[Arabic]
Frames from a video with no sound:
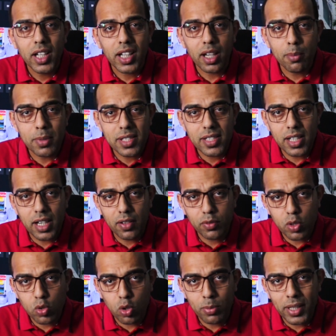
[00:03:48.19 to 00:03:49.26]

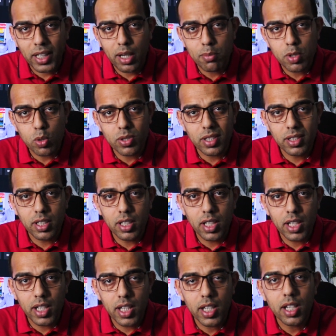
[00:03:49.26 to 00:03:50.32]
5965
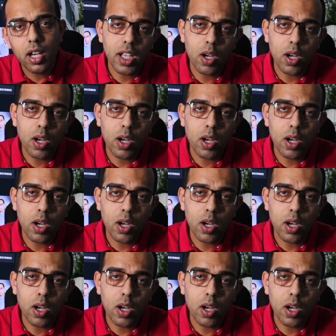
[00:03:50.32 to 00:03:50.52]
اي اي